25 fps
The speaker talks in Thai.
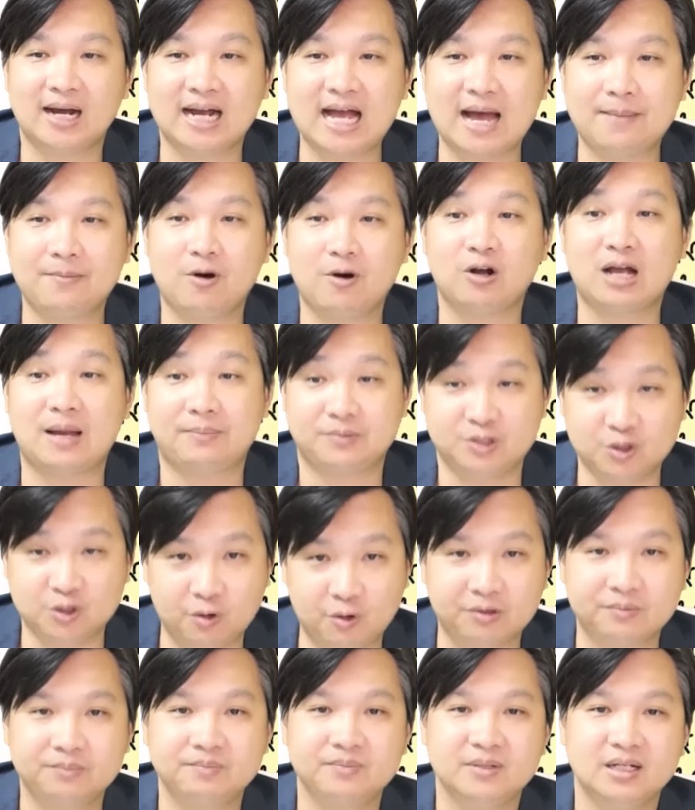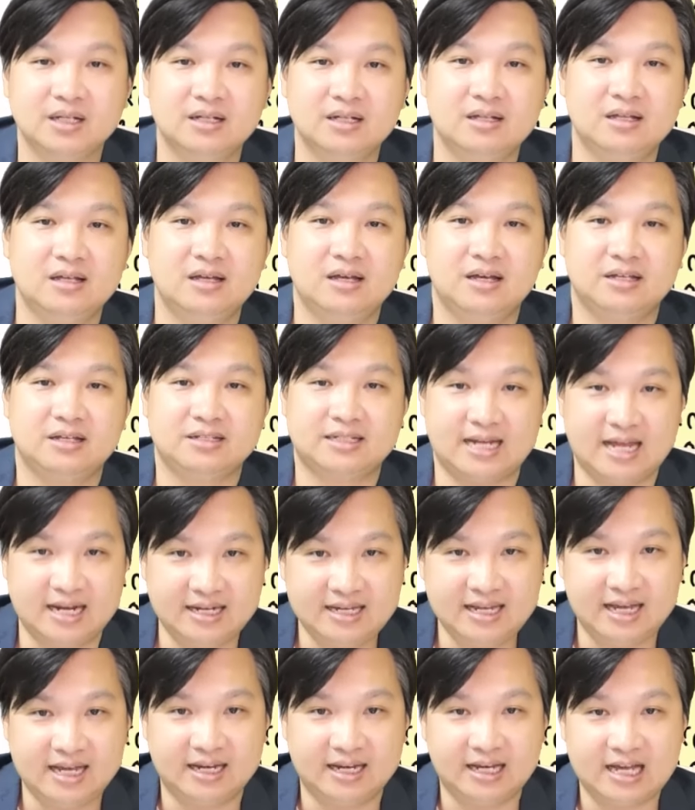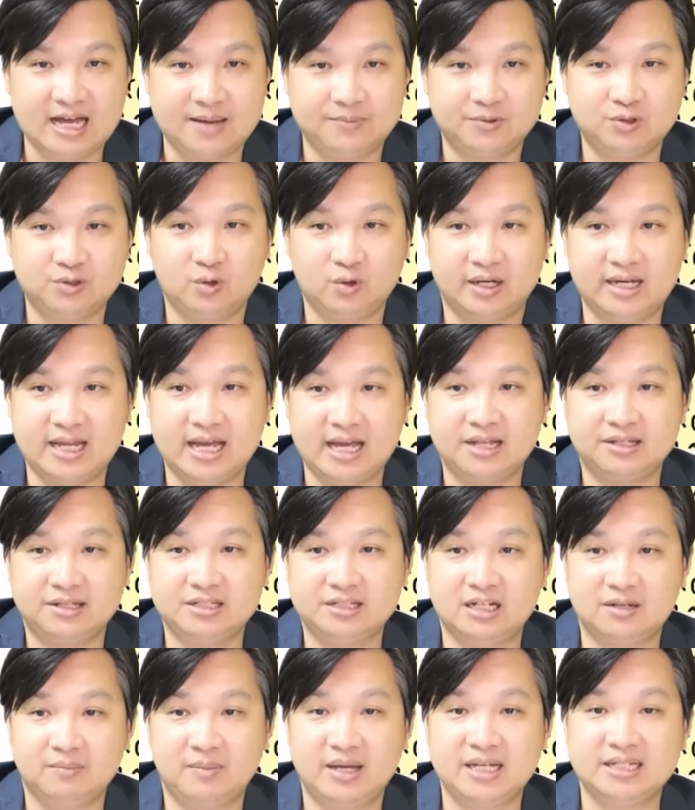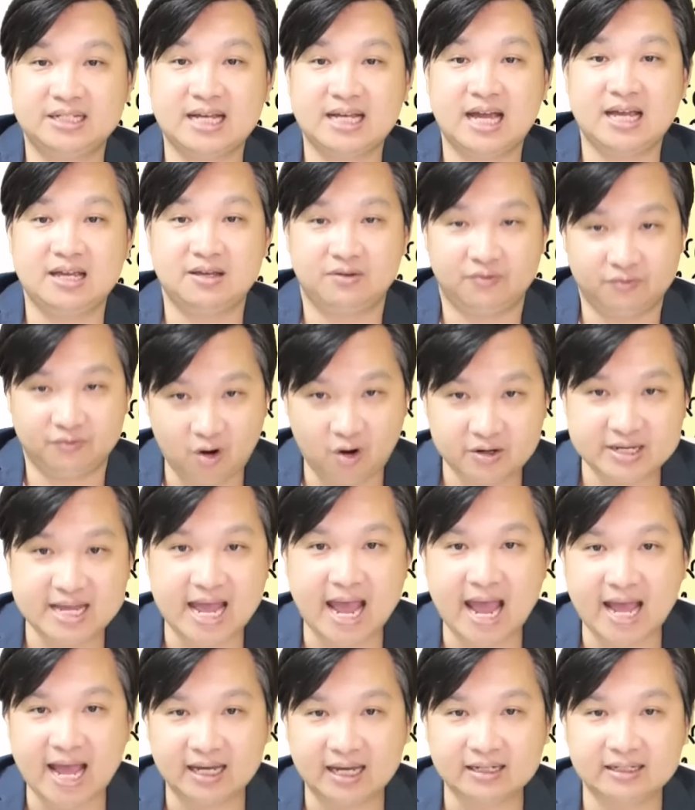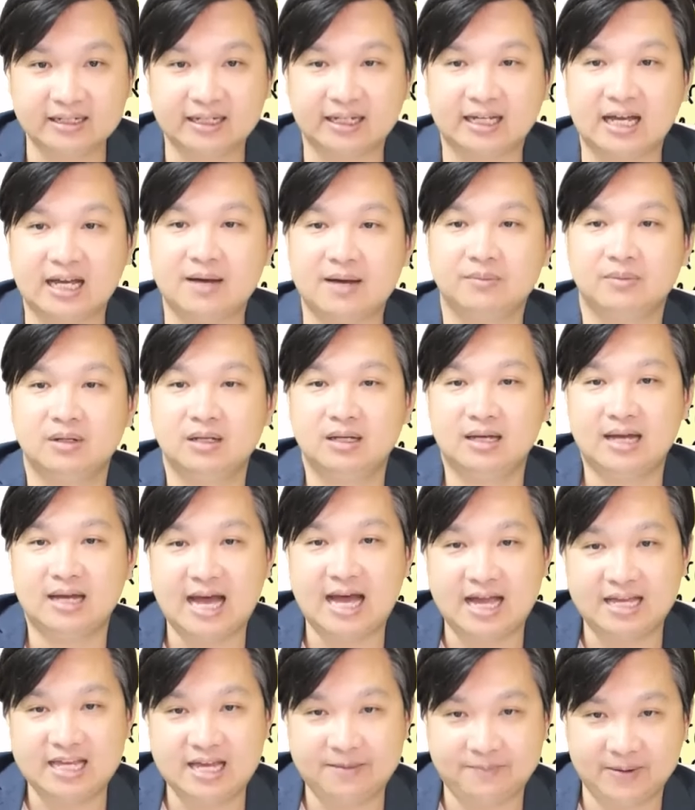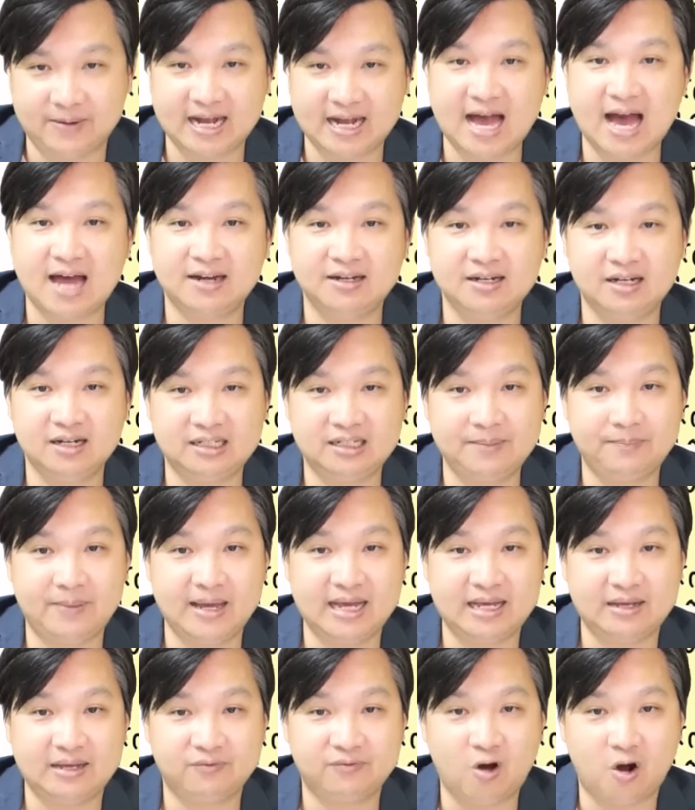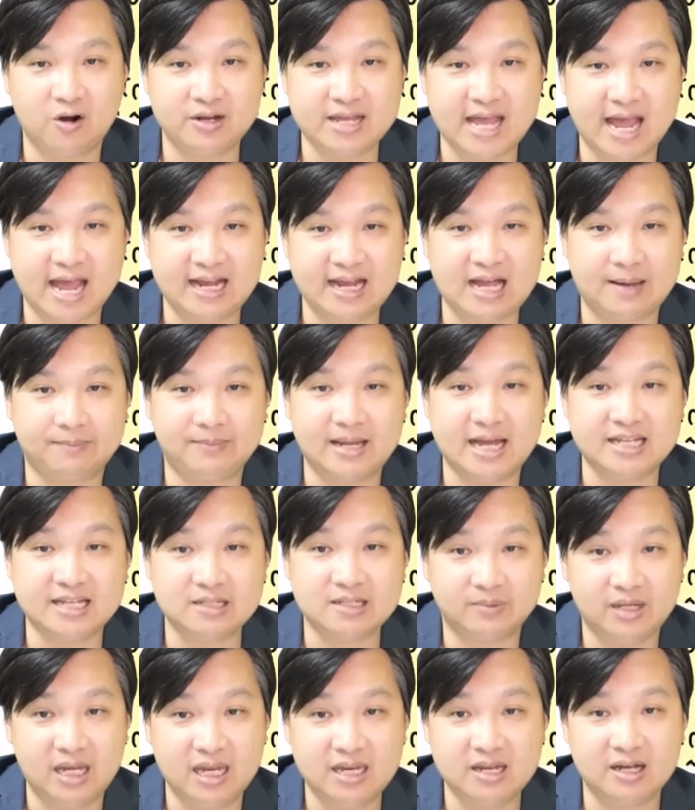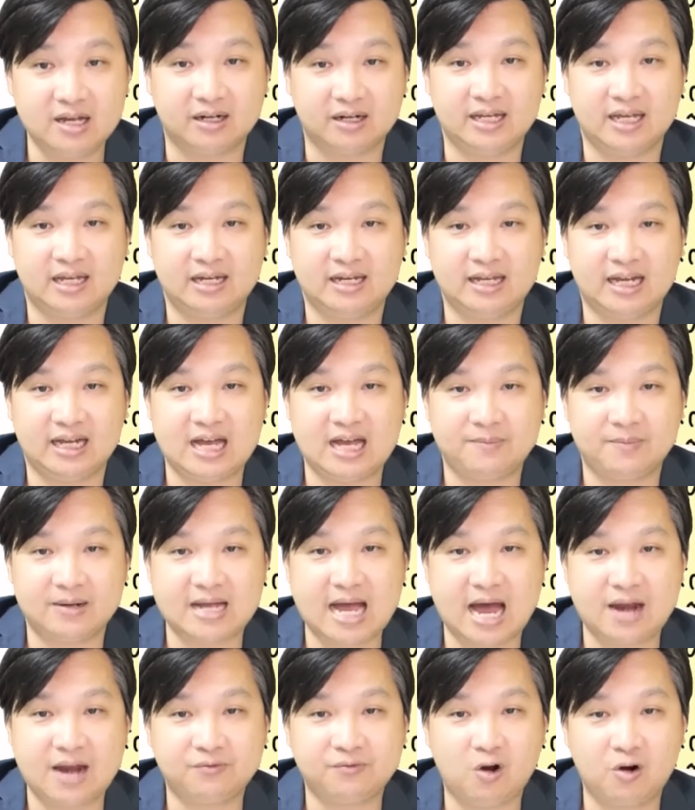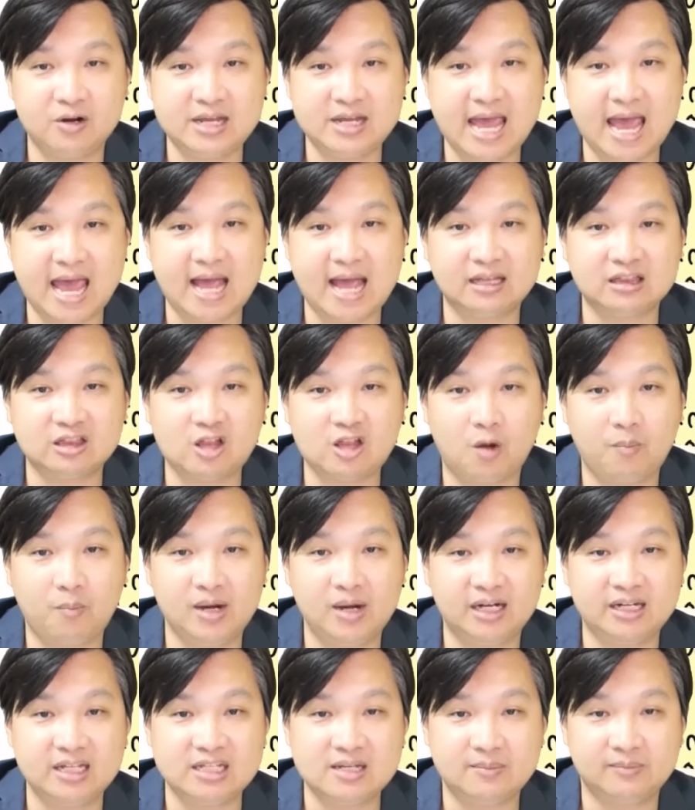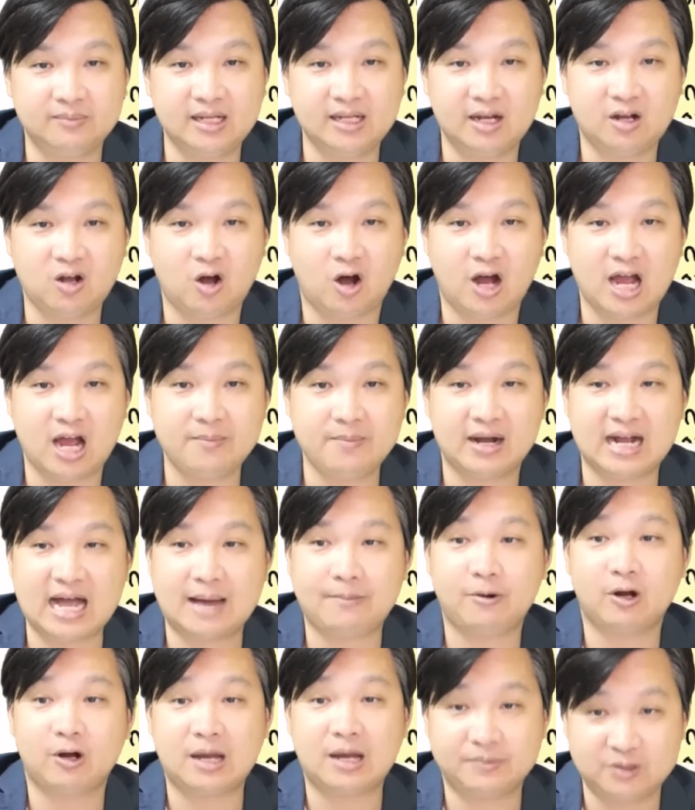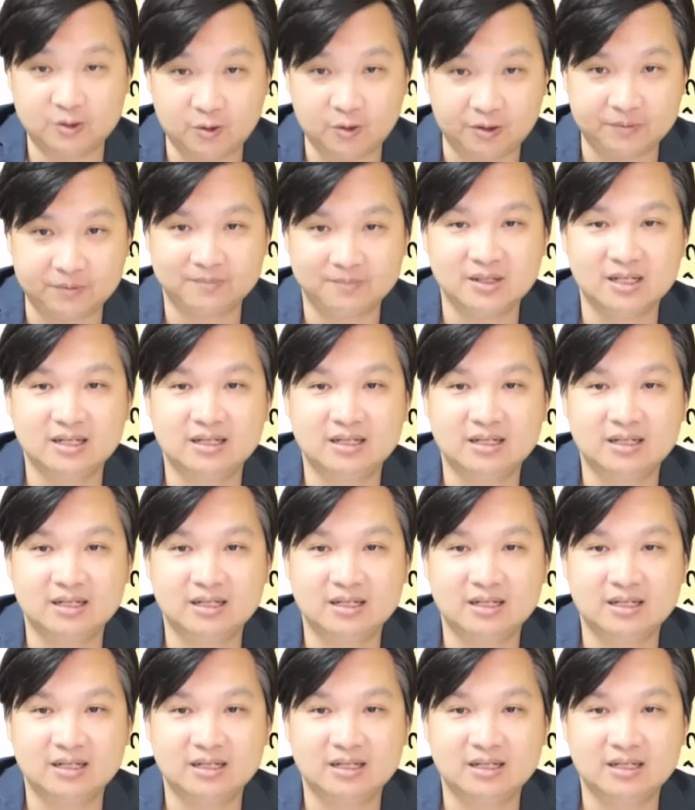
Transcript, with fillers: บังคับเอากับโจทย์ฉะนั้นเนี่ยนะครับส่วนนี้จึงไม่ใช่ฟ้องแย้งนะครับอ่ะอีกประการหนึ่งที่ไปฟ้องแย้งขับไล่จำเลยที่1เนี่ยนะครับการฟ้องแย้งต้องเป็นเรื่องที่จำเลยขอให้บังคับเอากับโจทย์